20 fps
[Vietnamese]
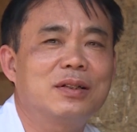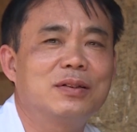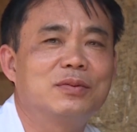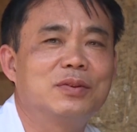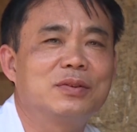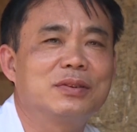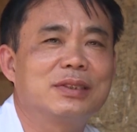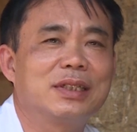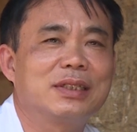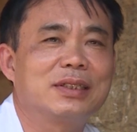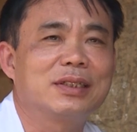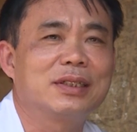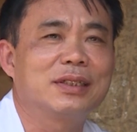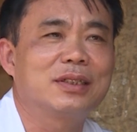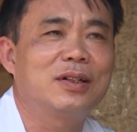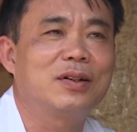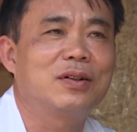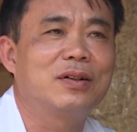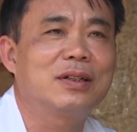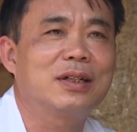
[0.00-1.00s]
cái vùng dịch
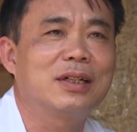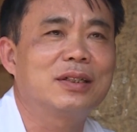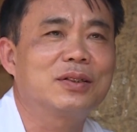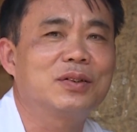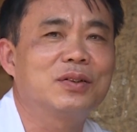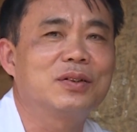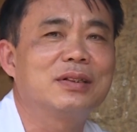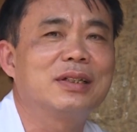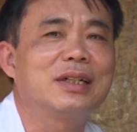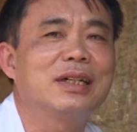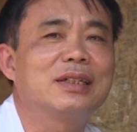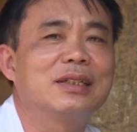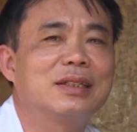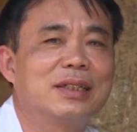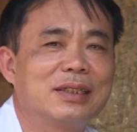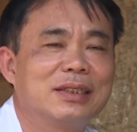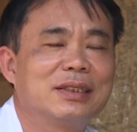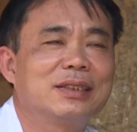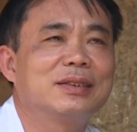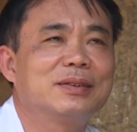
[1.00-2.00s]
khó khăn corona đời
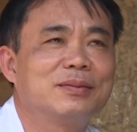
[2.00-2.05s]
này.